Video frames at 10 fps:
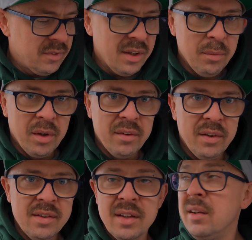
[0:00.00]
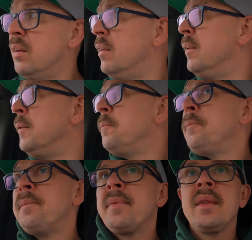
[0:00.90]
Co ja mogę więcej?
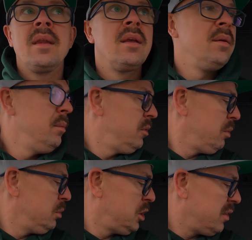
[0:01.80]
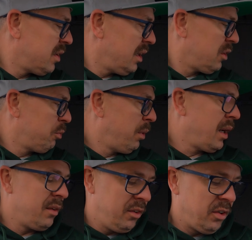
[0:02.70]
Będziemy musieli sobie jakoś
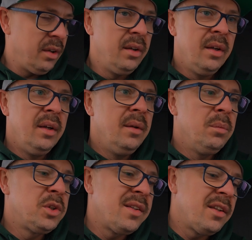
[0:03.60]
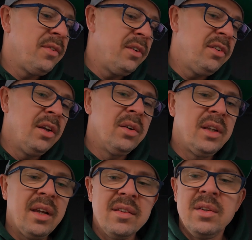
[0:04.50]
poradzić. Muszę zadzwonić tylko
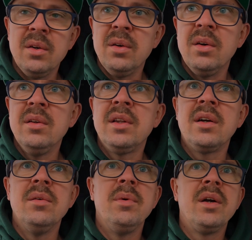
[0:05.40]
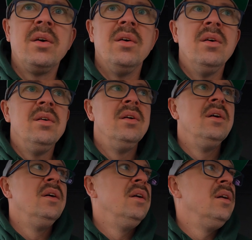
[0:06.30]
teraz do tego mojego
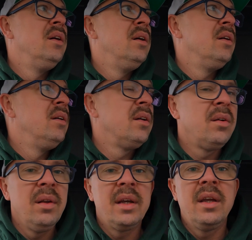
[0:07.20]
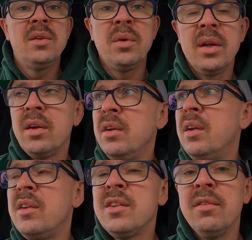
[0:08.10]
yy, kolegi, który
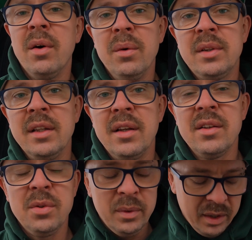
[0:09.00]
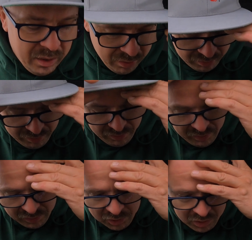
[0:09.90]
rysował ten rysunek
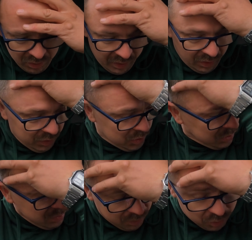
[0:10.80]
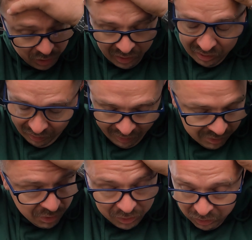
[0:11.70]
czy to jakaś różnica
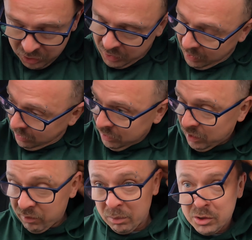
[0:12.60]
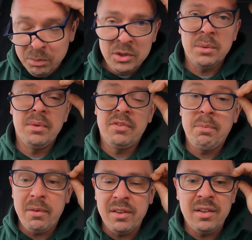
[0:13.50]
jest odnośnie, nie wiem, czy możemy
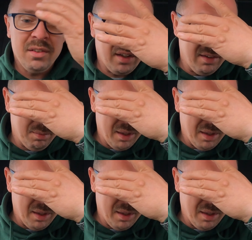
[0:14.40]
wprowadzać takie